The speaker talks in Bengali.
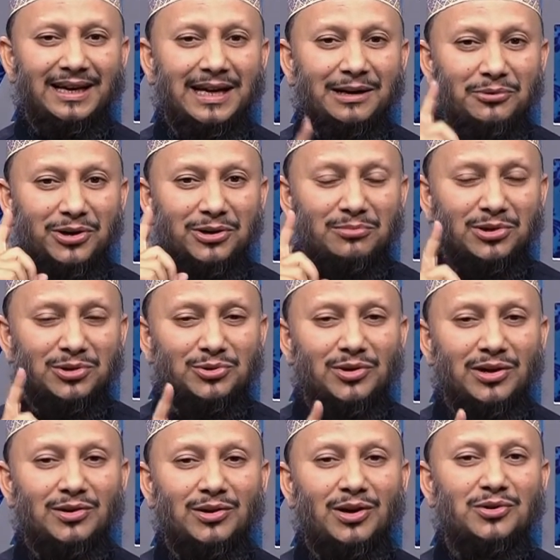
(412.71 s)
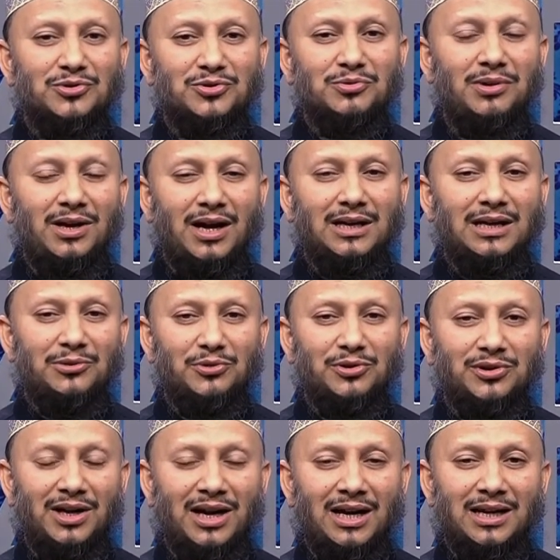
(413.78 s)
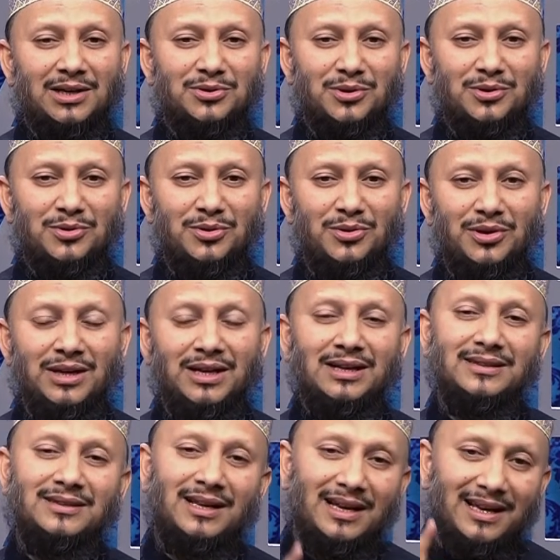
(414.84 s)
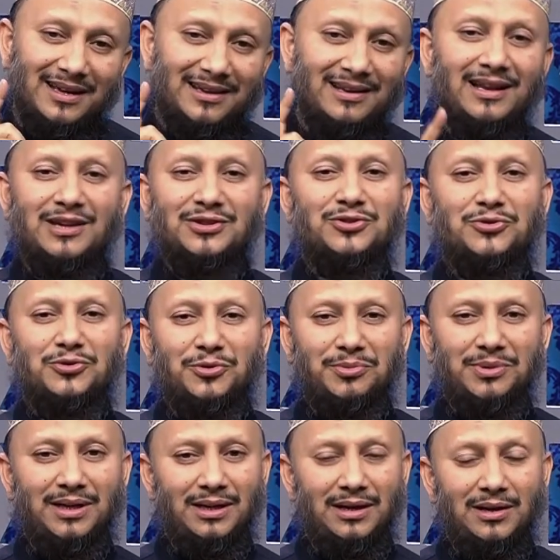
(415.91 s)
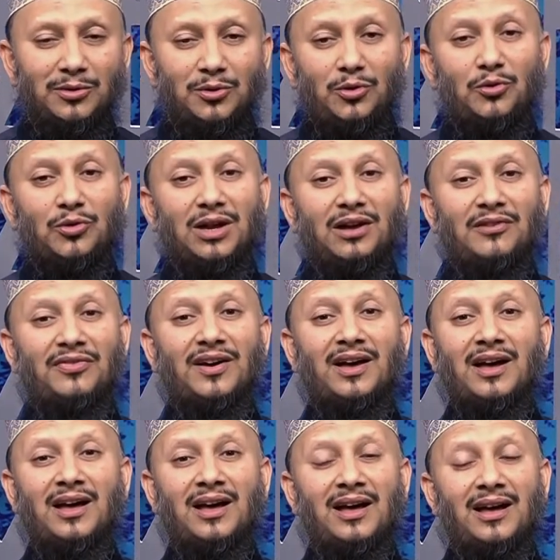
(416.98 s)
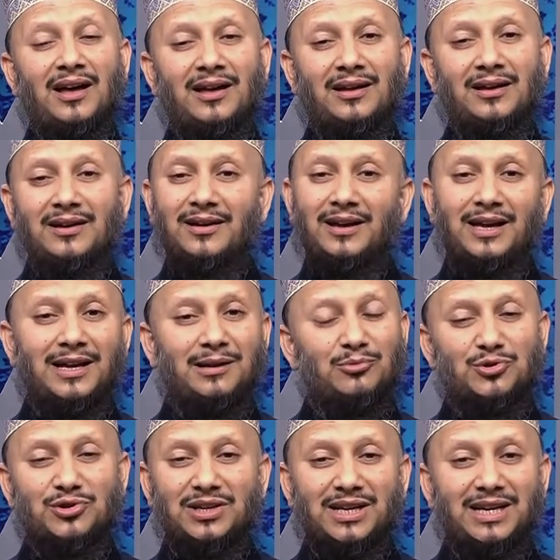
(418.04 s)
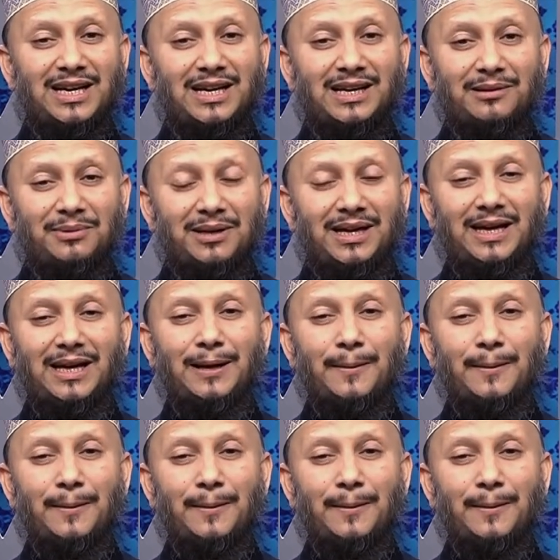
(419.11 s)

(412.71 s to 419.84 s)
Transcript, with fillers: কেবলমাত্র আল্লাহ সুহান তালার জন্য তারা এখলাস করবে হুনাফা গাইরা মুশরিকি নবিহি